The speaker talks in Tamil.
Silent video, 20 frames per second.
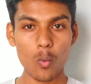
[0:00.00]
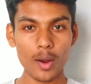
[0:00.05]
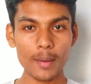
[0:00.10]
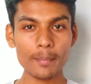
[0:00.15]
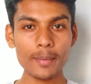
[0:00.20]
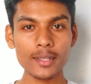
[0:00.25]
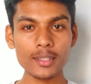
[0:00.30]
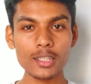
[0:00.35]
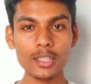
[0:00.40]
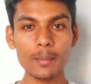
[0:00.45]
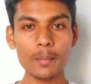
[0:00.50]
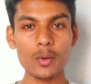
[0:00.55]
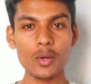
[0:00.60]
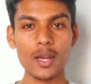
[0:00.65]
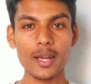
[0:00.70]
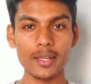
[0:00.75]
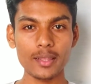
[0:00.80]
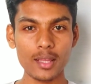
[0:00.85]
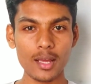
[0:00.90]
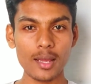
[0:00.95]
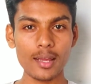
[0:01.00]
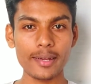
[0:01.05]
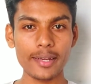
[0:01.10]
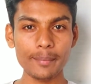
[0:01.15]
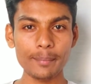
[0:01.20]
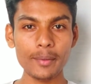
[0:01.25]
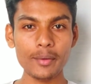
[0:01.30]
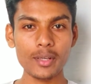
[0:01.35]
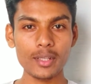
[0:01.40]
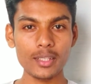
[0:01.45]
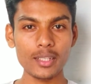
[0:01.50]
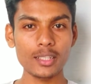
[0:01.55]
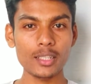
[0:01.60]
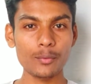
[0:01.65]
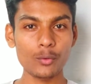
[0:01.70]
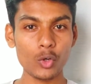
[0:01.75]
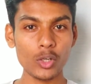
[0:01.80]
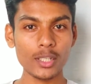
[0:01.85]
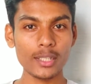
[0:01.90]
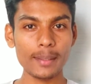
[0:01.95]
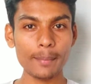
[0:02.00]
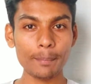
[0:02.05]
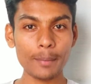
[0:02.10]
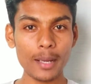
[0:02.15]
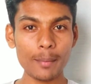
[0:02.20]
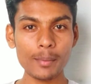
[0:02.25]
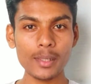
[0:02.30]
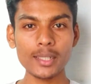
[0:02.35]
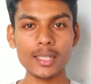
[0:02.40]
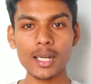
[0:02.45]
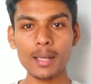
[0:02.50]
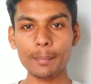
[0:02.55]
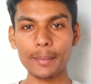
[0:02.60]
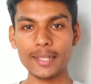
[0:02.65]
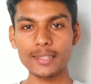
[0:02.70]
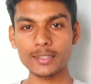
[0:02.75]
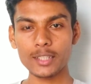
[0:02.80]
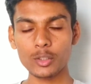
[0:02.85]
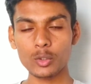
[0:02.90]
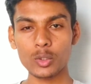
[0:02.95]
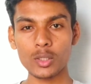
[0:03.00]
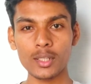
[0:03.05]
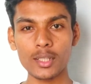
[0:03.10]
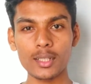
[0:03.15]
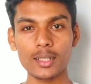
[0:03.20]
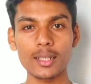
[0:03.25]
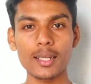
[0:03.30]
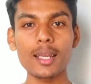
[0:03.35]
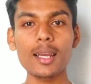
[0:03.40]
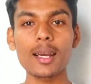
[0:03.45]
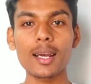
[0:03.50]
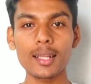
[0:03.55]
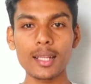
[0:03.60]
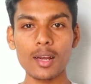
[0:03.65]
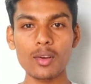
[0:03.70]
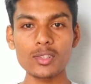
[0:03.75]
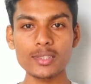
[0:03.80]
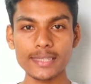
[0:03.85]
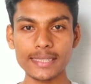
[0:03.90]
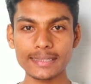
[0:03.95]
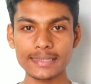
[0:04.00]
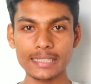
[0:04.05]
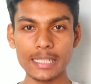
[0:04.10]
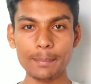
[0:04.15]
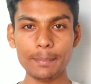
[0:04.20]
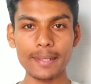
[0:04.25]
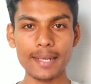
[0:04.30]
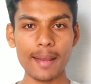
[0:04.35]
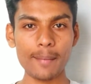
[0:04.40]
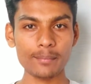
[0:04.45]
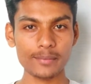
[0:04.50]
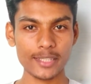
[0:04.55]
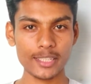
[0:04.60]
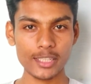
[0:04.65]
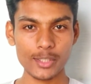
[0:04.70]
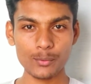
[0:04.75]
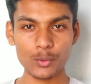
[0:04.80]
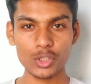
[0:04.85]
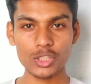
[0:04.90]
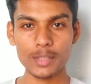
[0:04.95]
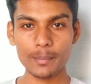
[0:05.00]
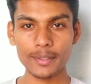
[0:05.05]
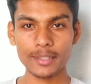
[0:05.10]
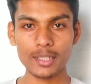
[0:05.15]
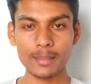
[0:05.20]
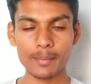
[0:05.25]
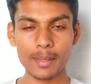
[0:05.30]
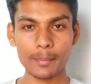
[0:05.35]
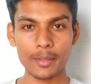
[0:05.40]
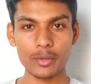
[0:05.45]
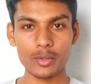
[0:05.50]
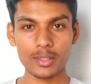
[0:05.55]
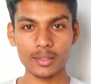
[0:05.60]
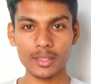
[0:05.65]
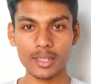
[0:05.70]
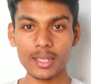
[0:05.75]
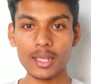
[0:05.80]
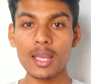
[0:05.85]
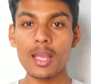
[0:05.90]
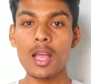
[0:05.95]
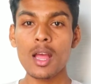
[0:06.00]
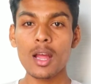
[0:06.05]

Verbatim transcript: ஒன் மந்த்துக்கு முன்னாடி தான் ரெட்மி வந்து இந்த ஃபோனுக்கு பர்மனெண்டான ப்ரைஸ் கட்டு கொண்டு வந்தாங்க அதாவது சிக்ஸ் ஜிபி ரேம் சிக்ஸ்டி ஃபோர் ஜிபி இன்டர் மெமரி வந்து